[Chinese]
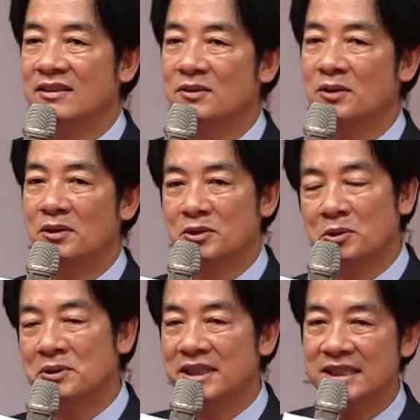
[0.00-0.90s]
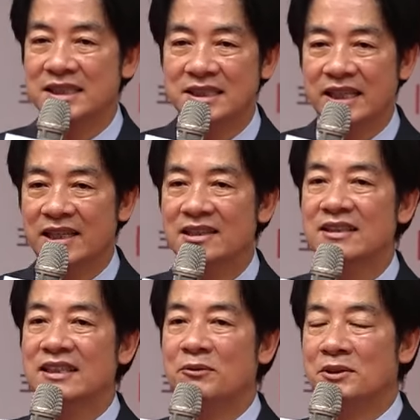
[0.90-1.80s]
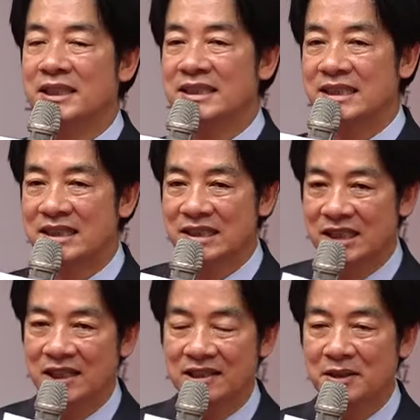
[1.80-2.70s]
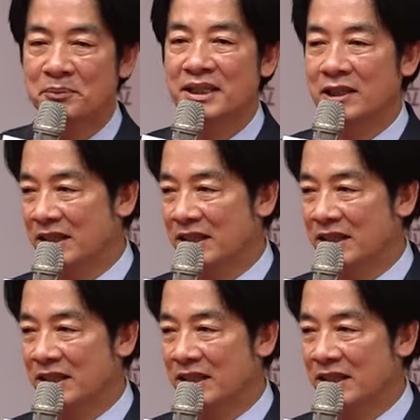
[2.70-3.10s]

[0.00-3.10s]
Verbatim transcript: 我出席了四年，那我在这四年年里面